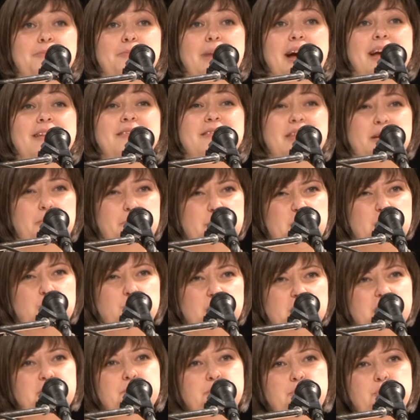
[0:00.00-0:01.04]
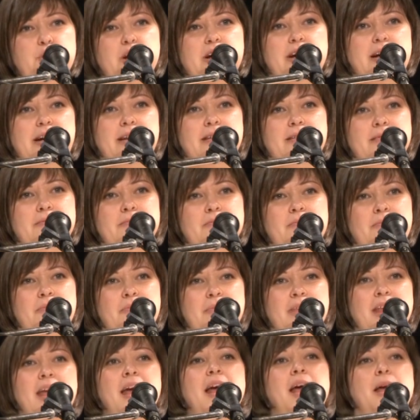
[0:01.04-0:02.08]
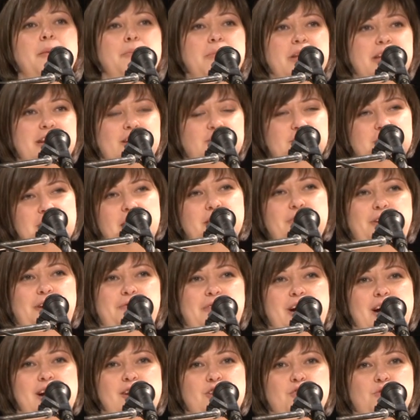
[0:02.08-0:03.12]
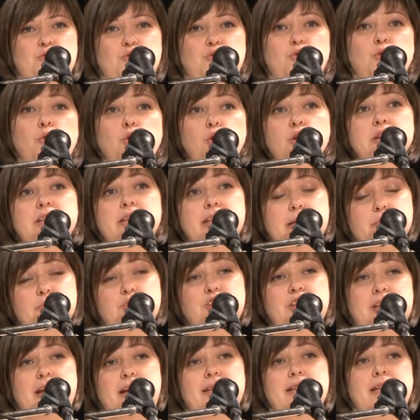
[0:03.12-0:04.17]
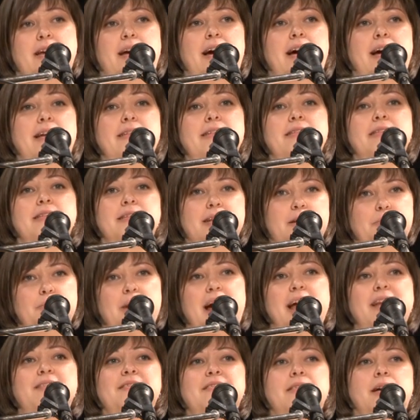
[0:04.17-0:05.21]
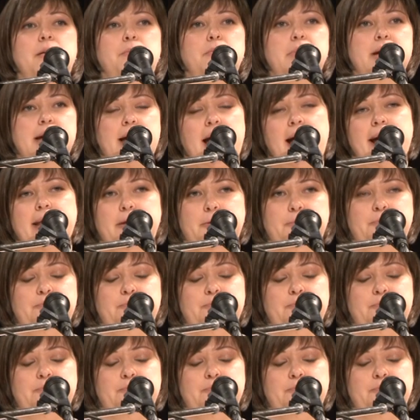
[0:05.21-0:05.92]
gemeinsam mit uns Bürgern, mit der Stadtverwaltung und dem Stadtrat gemeinsam kann.